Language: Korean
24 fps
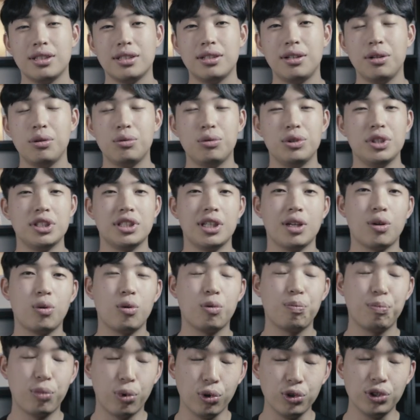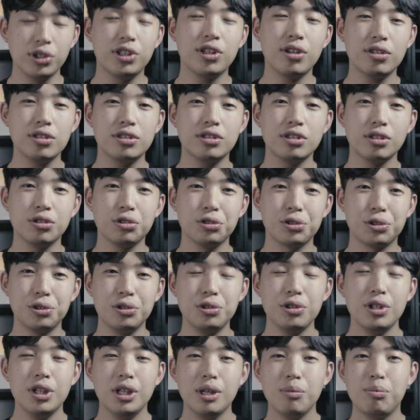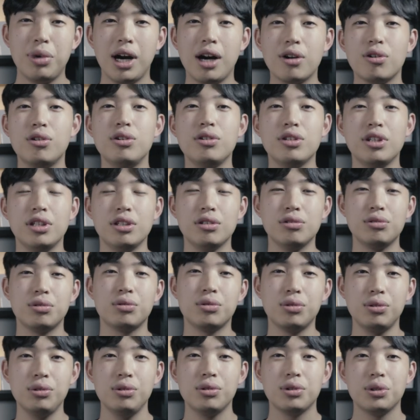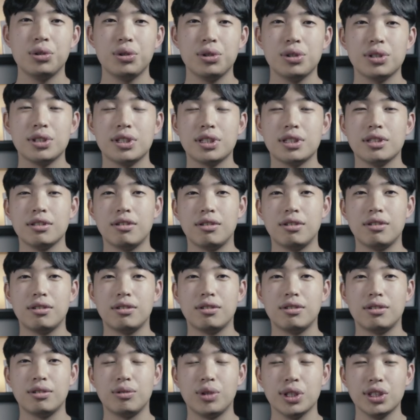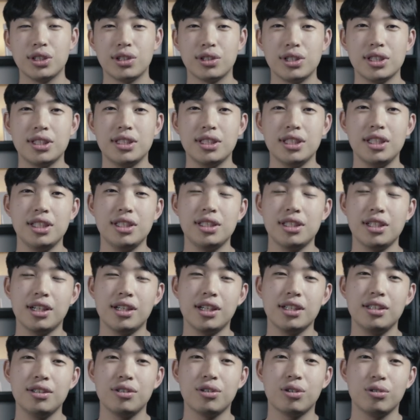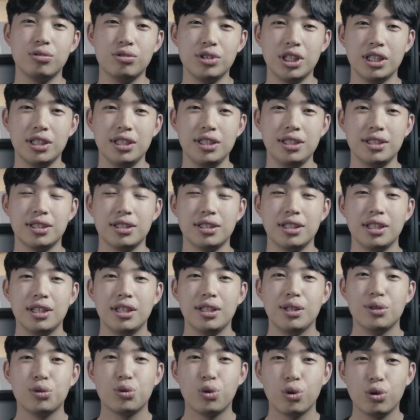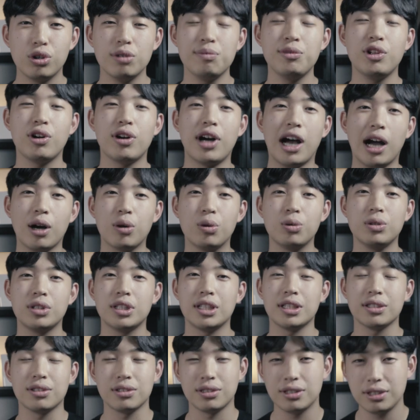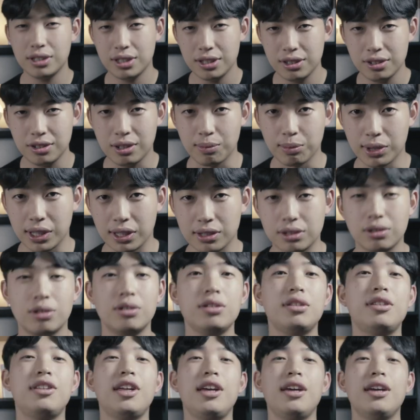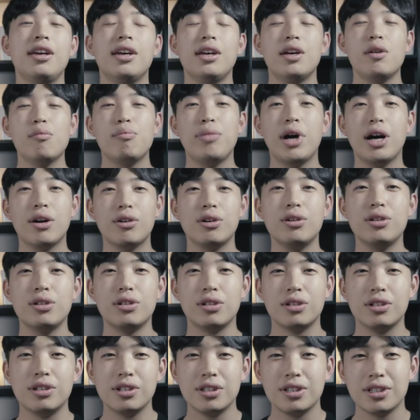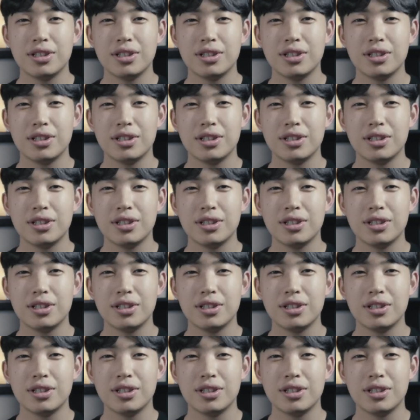그리고 이제 본격적으로 8월 이후로 어, 원서를 쓰기 시작하는 경우에는 조금 더 가공을 해서 쓰시는 겁니다. 절대 8월